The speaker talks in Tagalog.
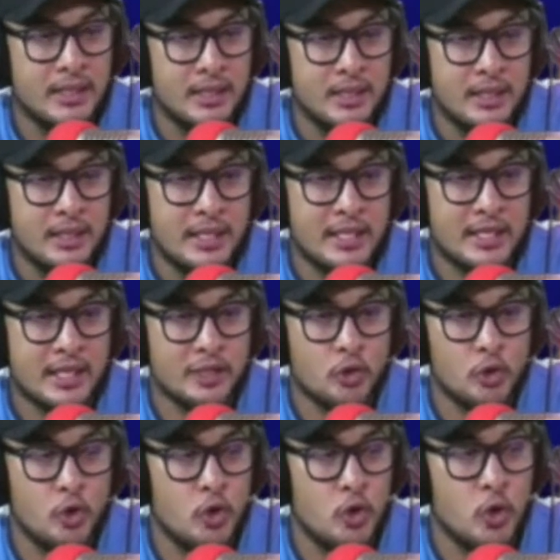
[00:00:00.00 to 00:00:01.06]

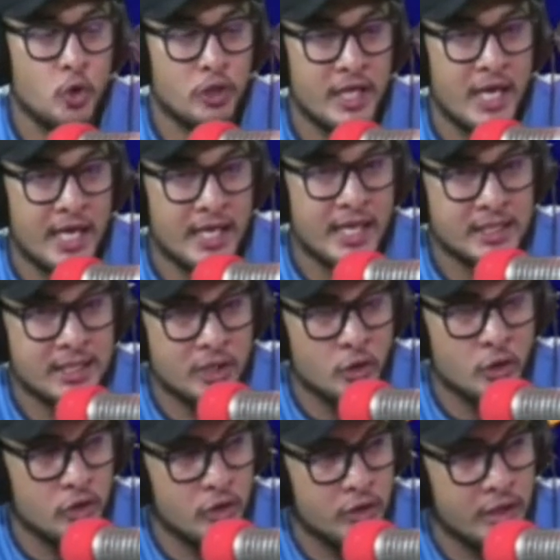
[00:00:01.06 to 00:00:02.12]
ikatulong hugna sa tong